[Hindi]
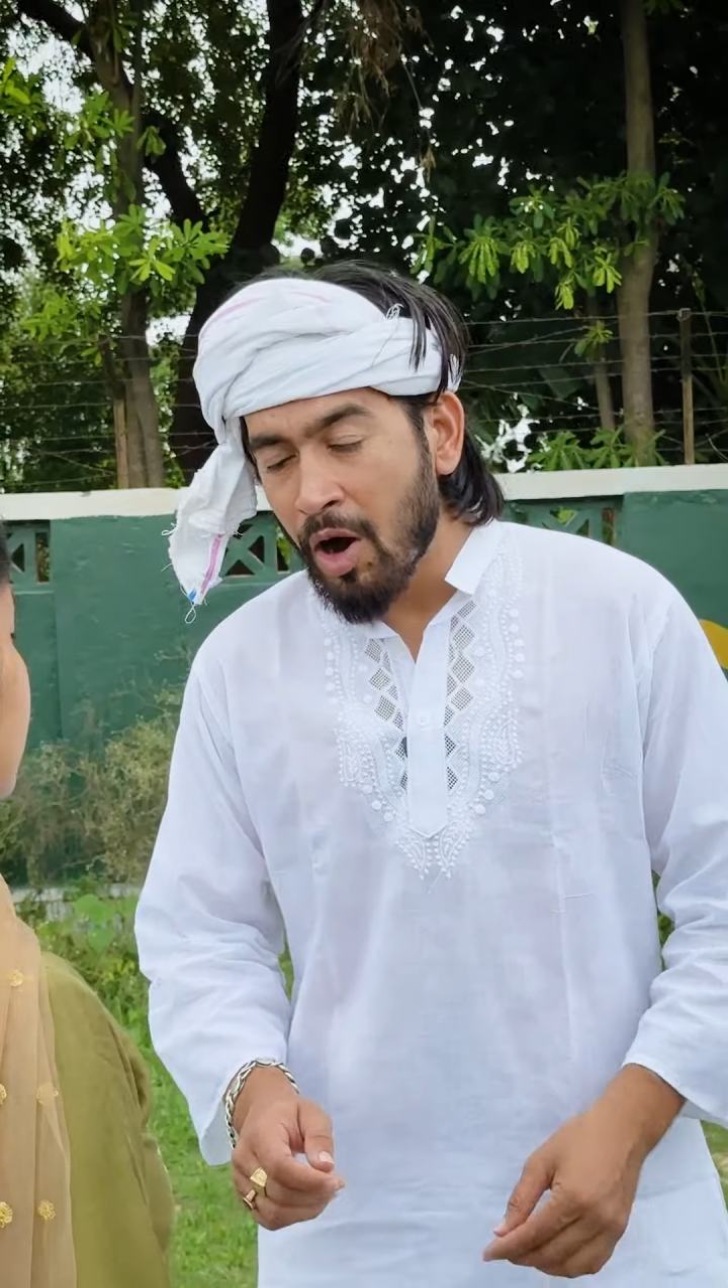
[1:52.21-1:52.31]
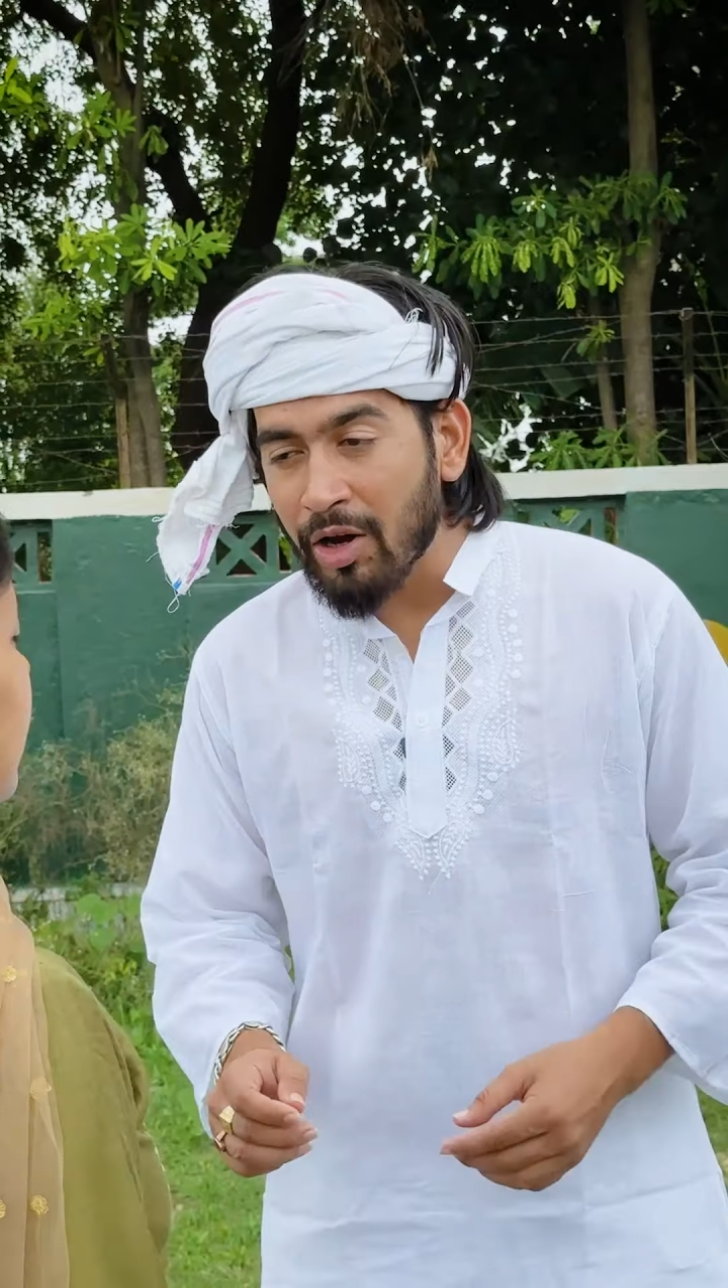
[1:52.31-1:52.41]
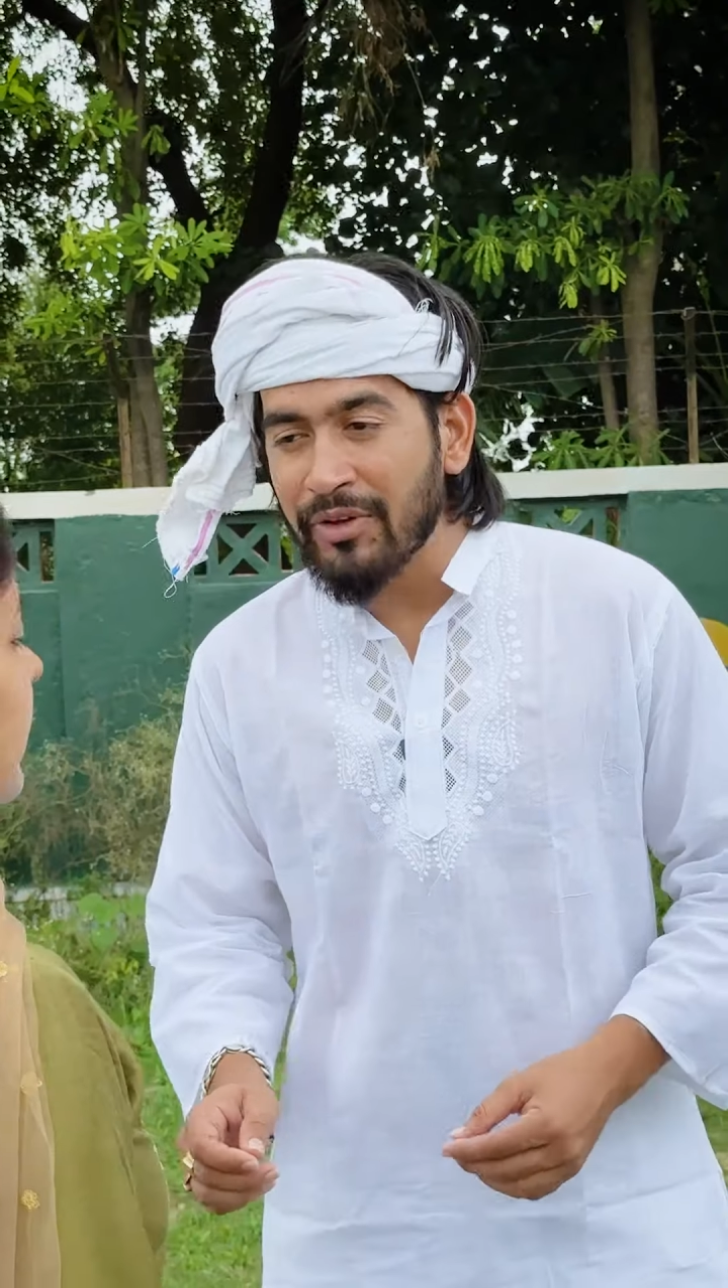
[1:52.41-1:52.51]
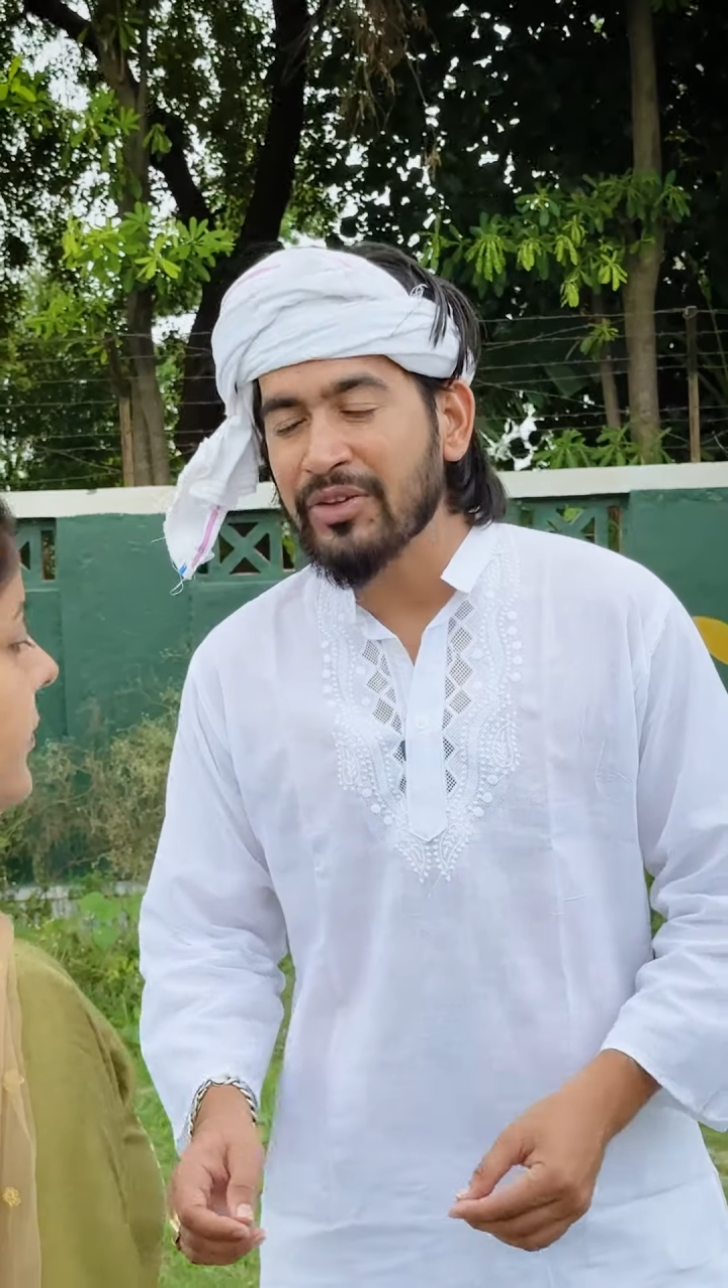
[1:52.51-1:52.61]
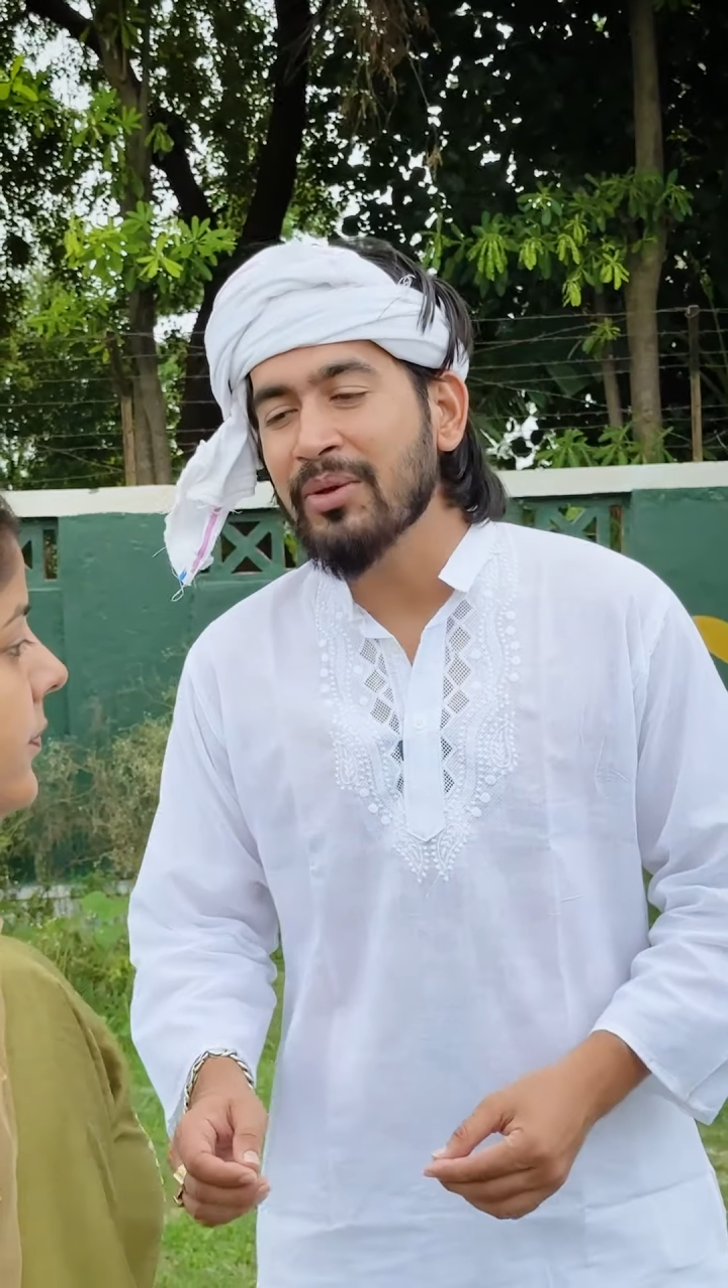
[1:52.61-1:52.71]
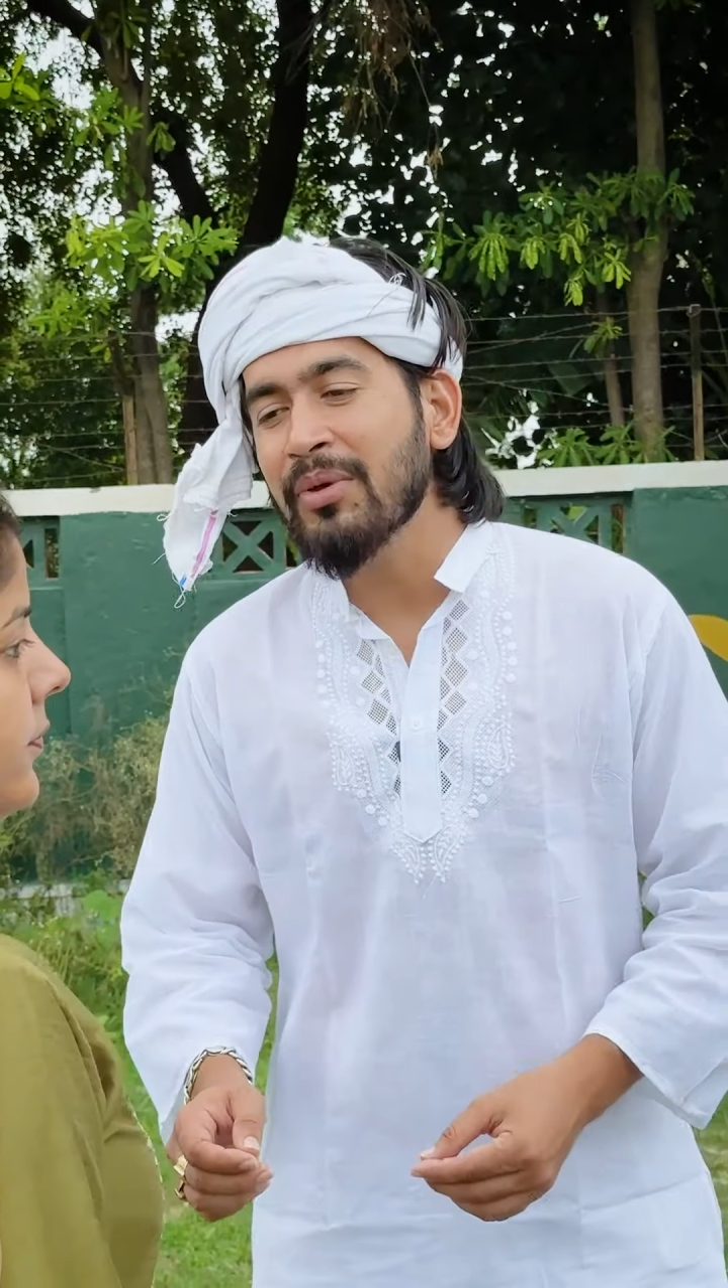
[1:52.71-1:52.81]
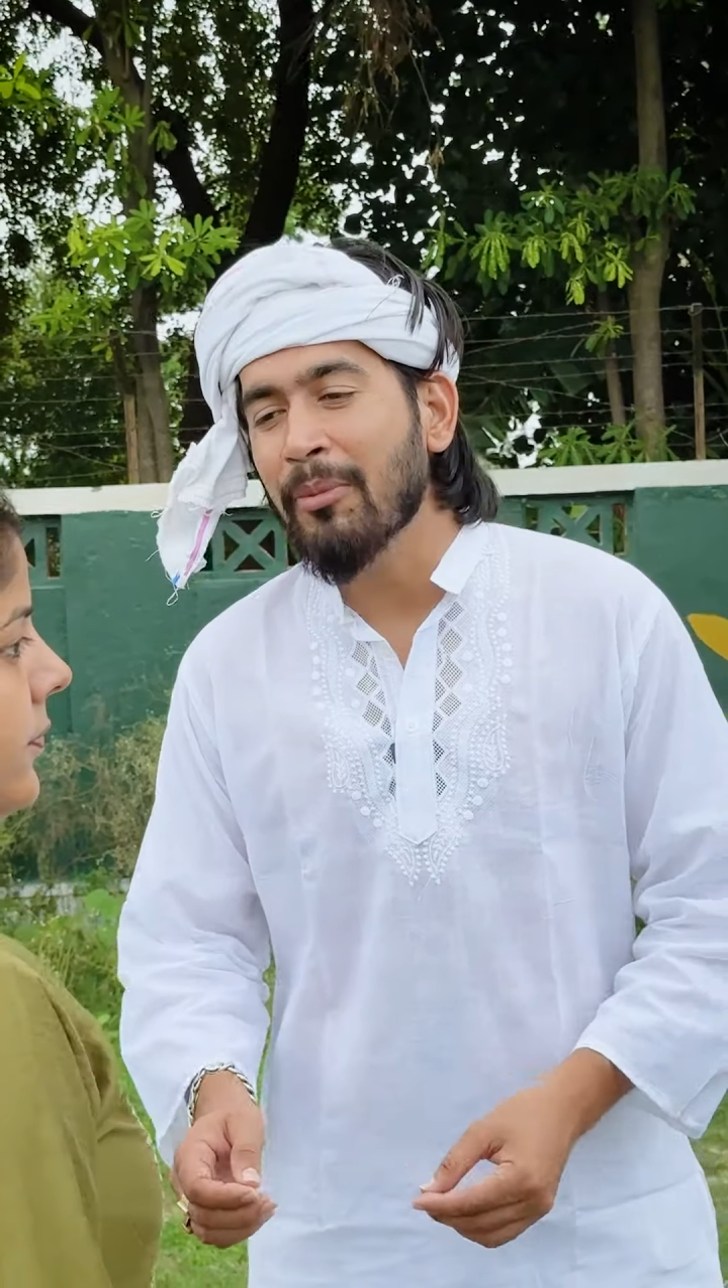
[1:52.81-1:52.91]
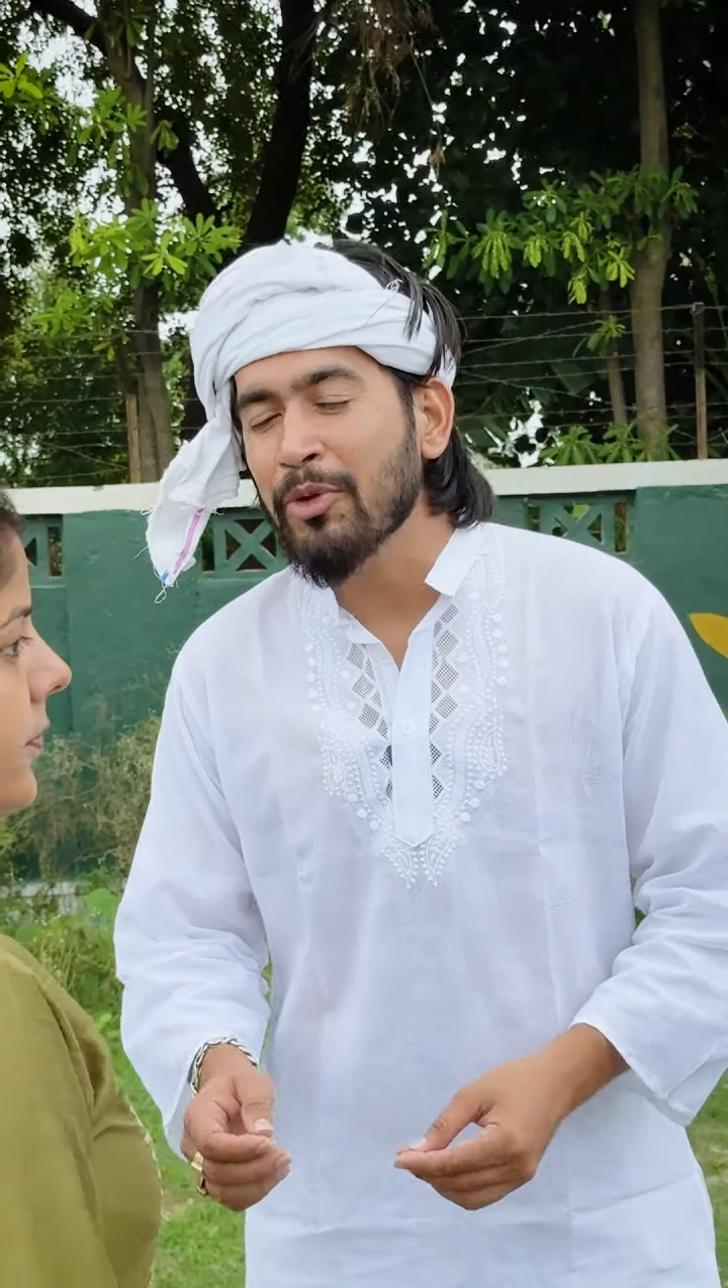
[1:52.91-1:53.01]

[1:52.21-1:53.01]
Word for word: और वैसे भी हम